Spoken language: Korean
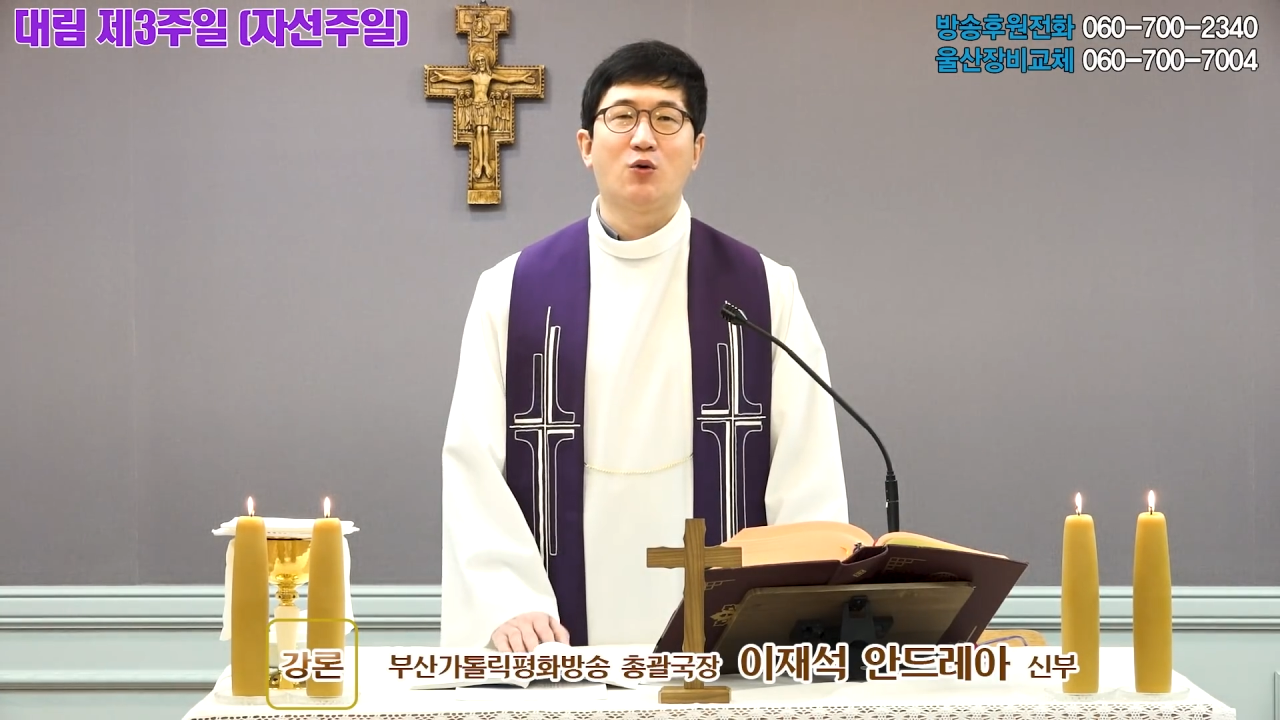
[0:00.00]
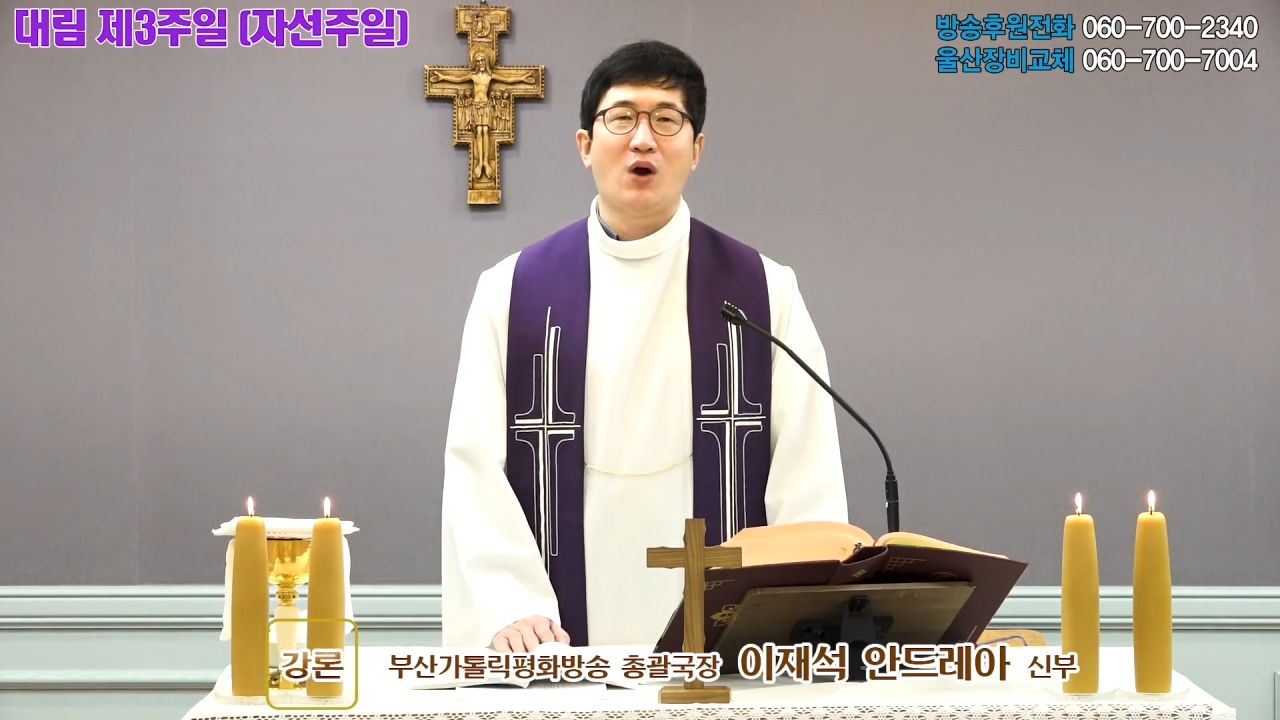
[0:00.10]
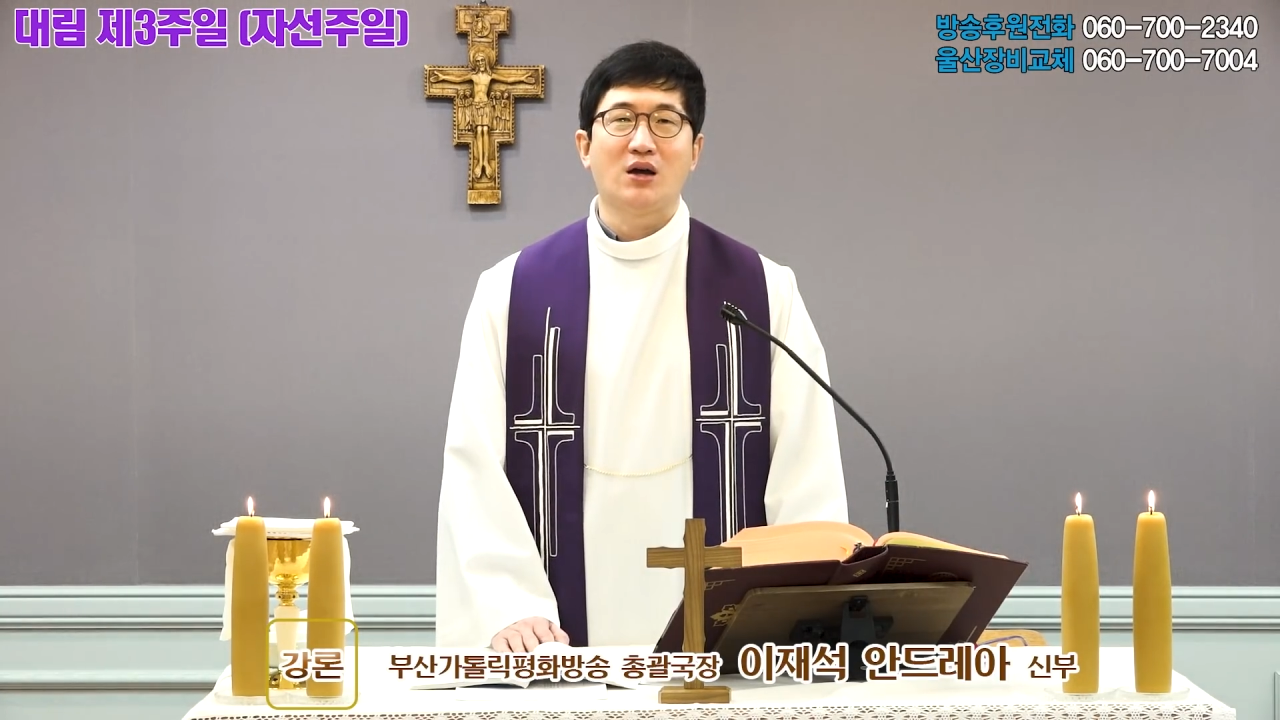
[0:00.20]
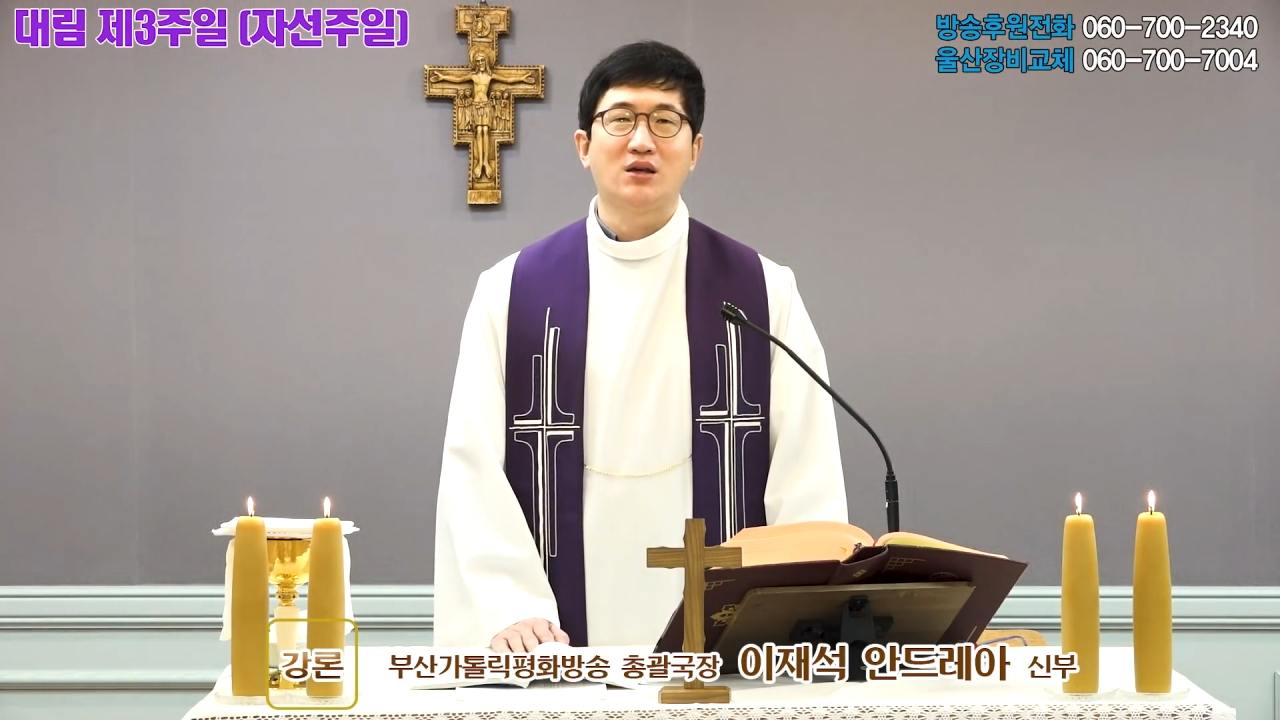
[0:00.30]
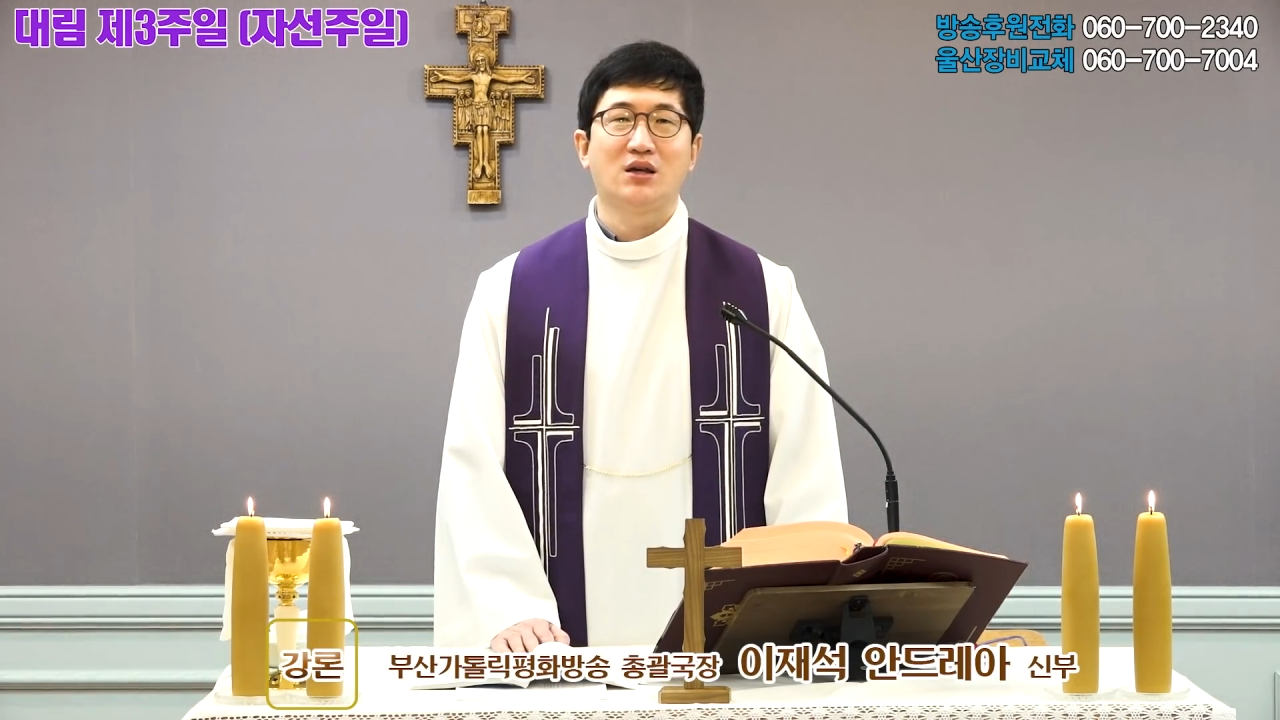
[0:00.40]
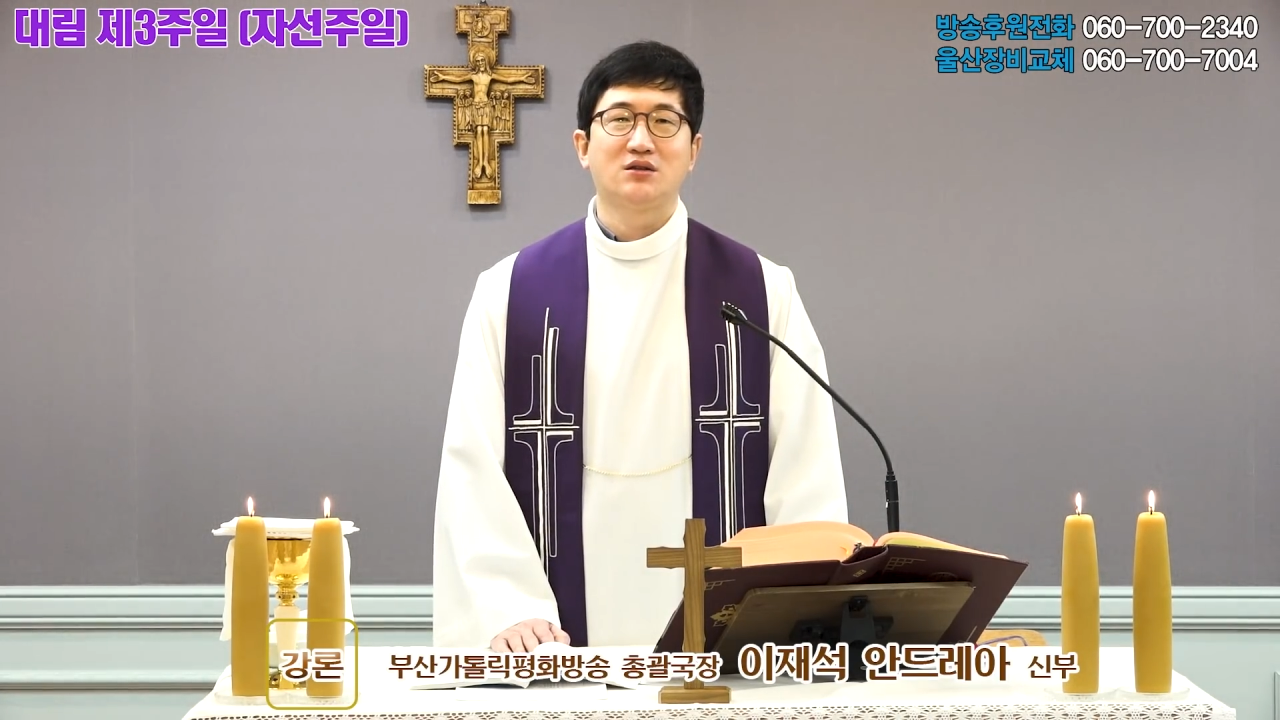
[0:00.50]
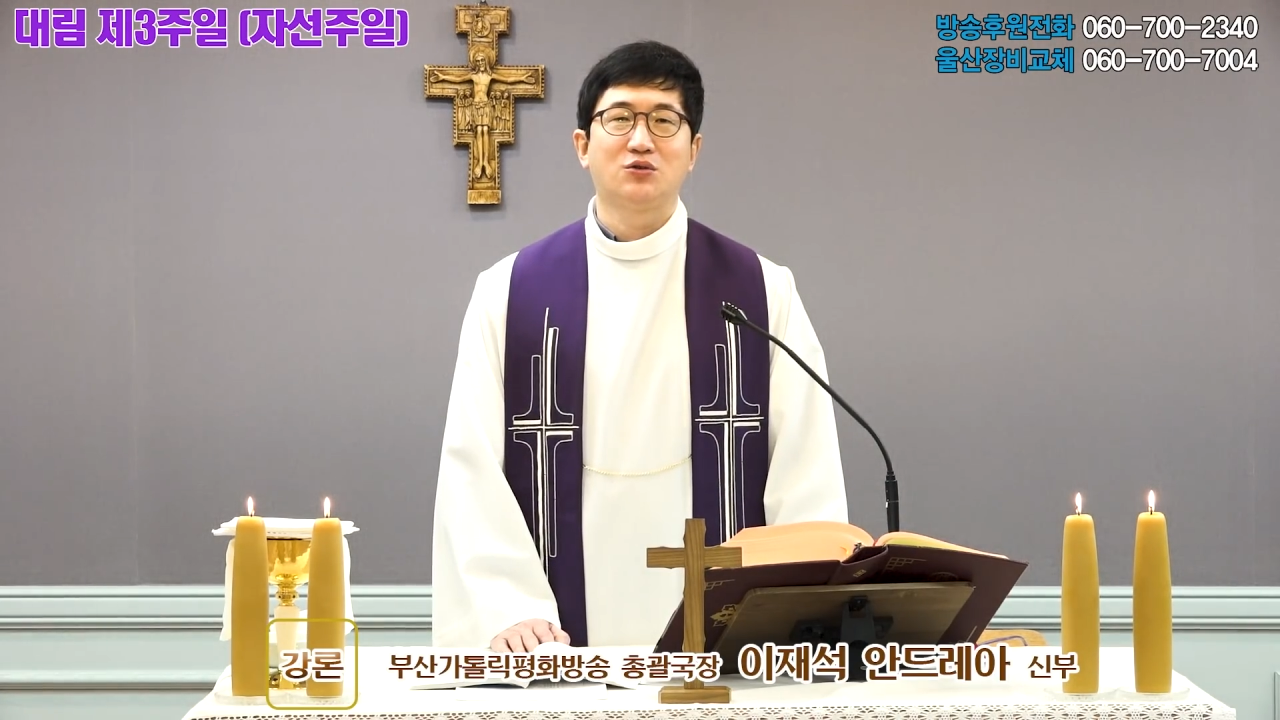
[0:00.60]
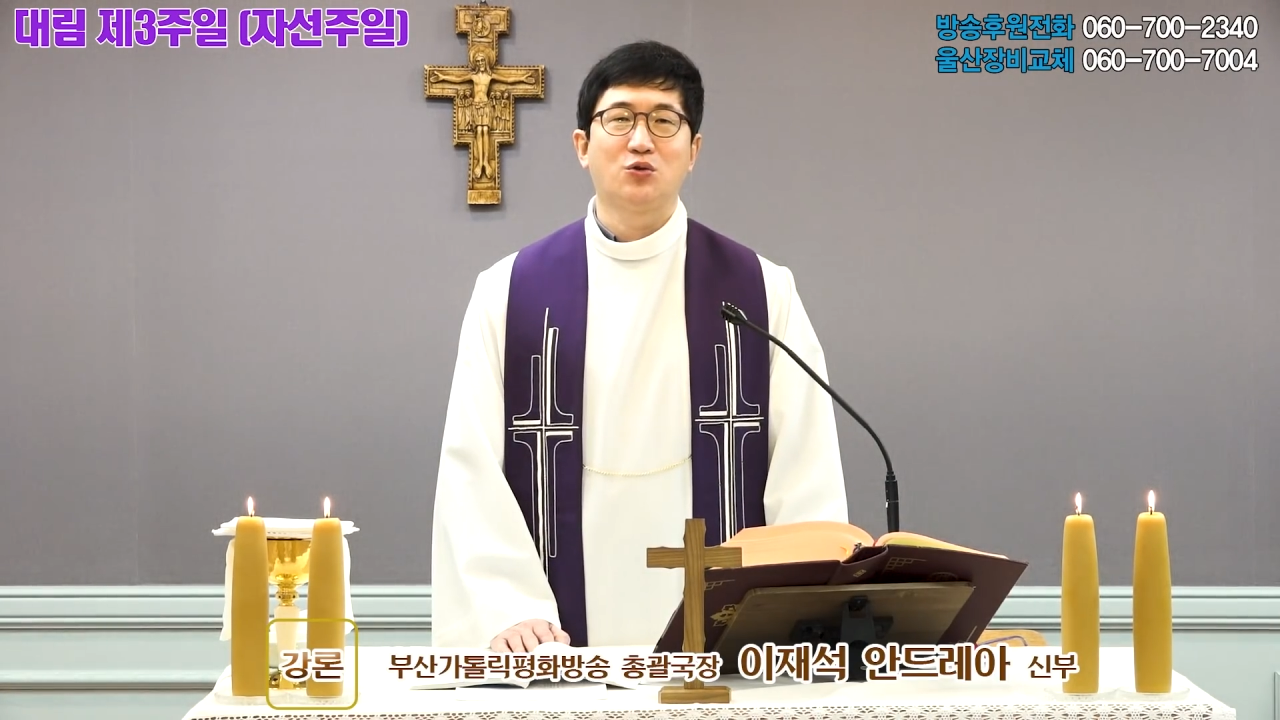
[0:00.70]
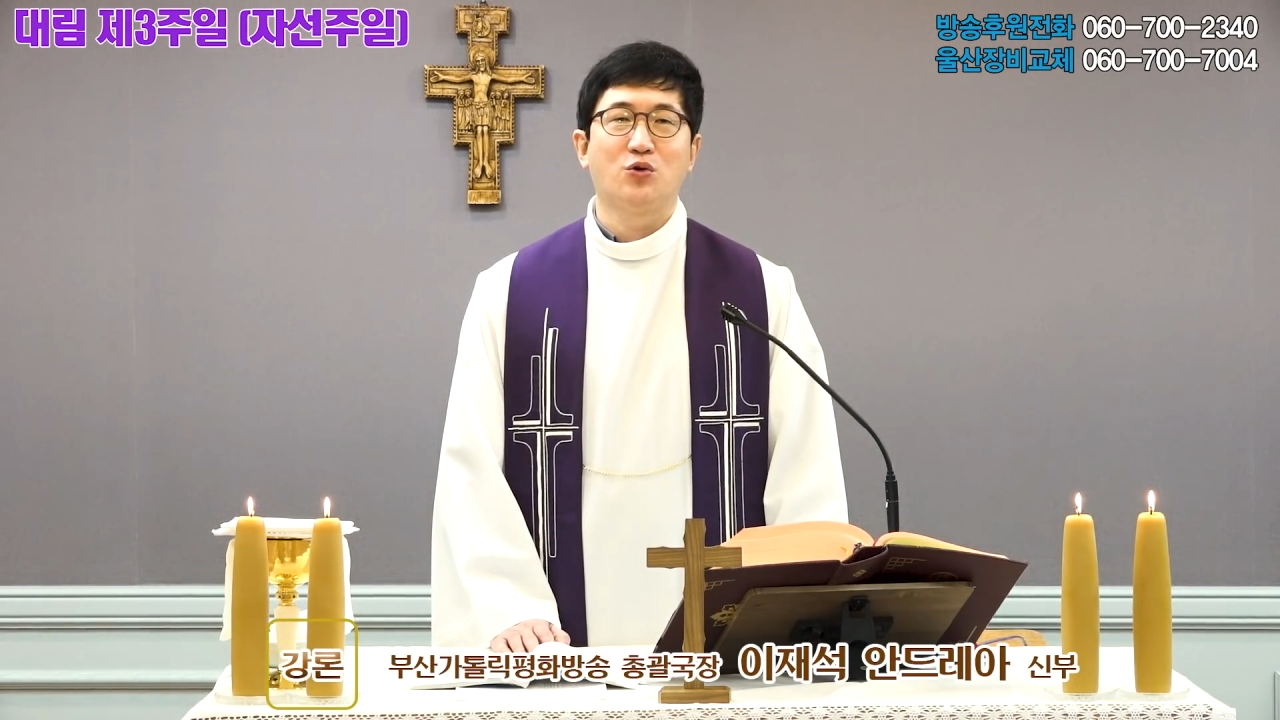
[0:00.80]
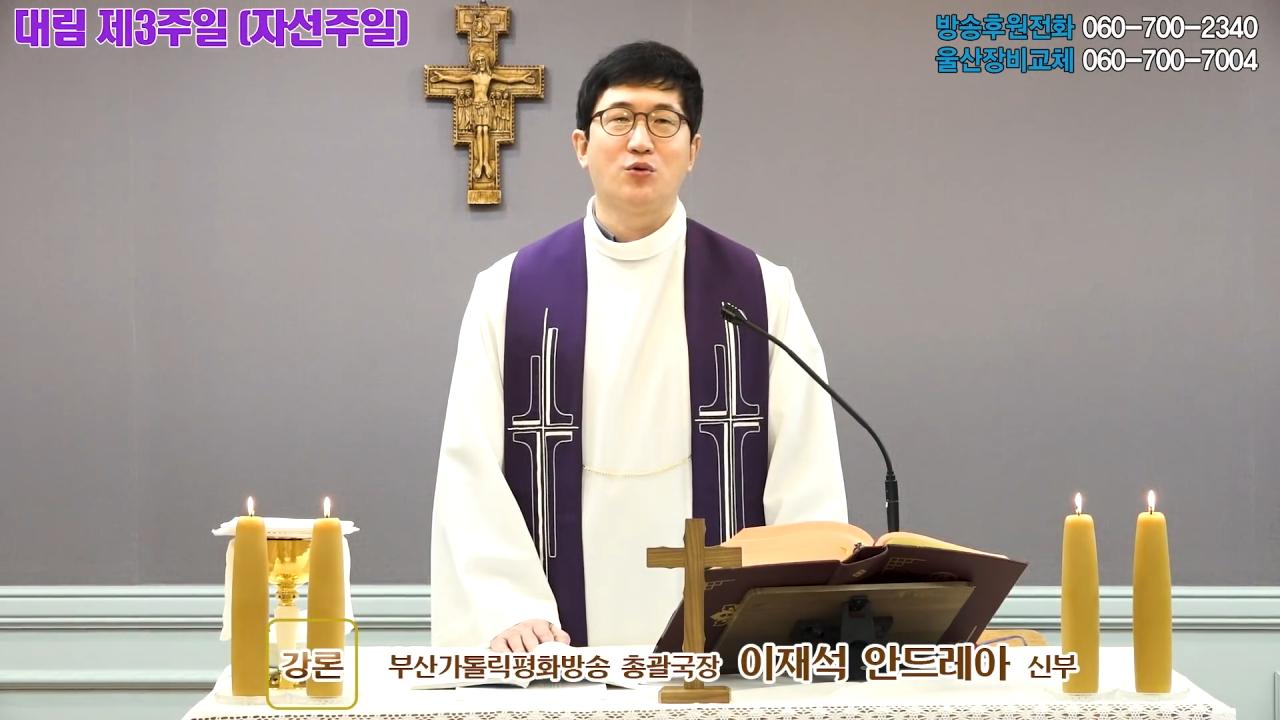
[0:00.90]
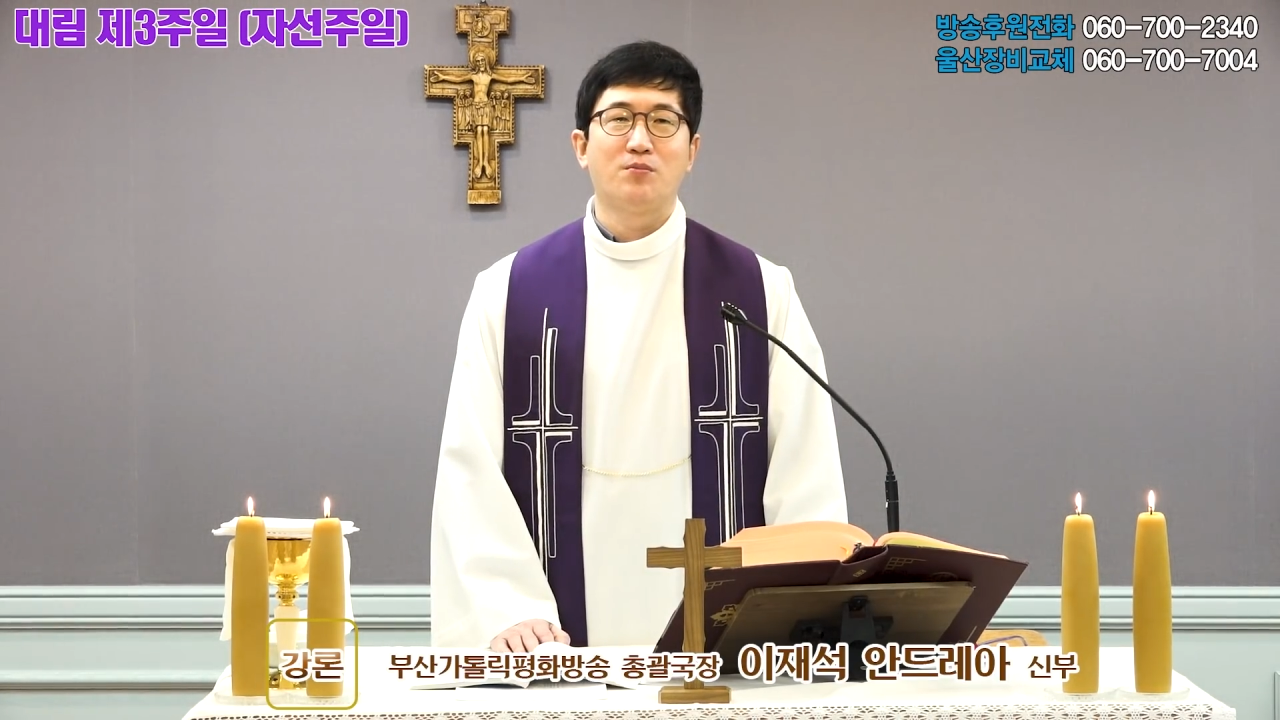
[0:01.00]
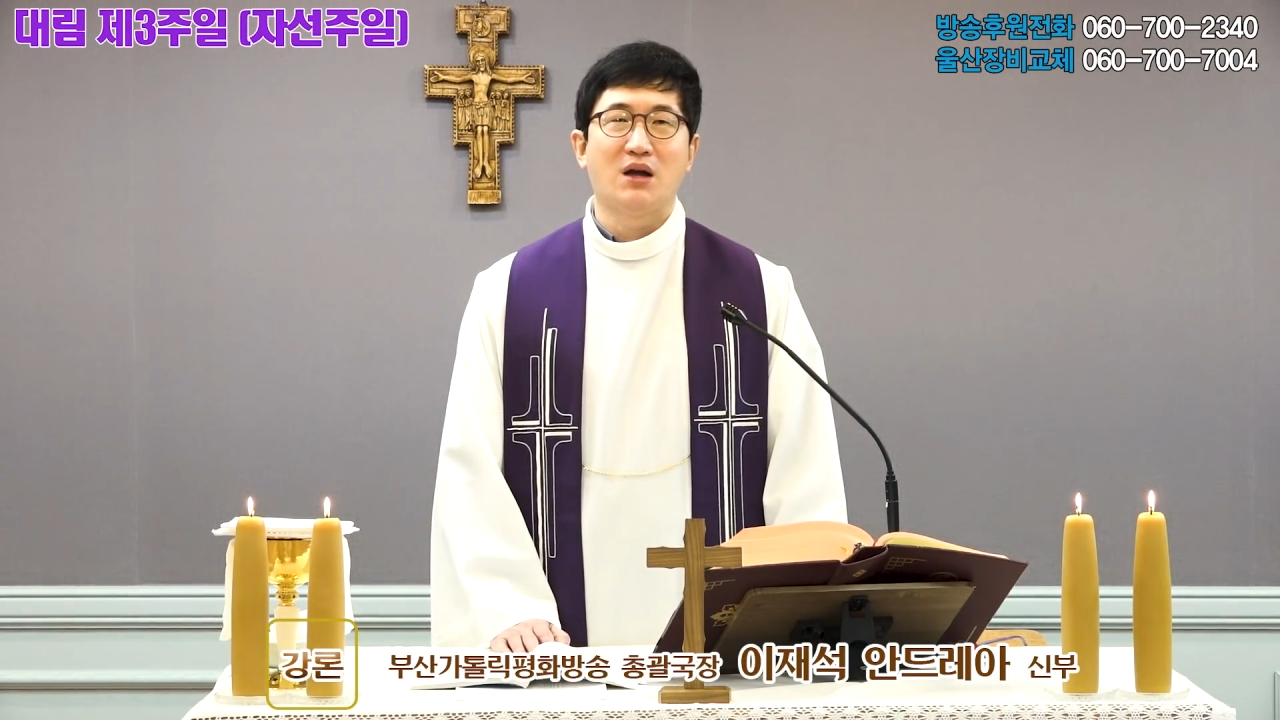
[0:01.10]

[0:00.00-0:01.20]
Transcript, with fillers: 관계에서도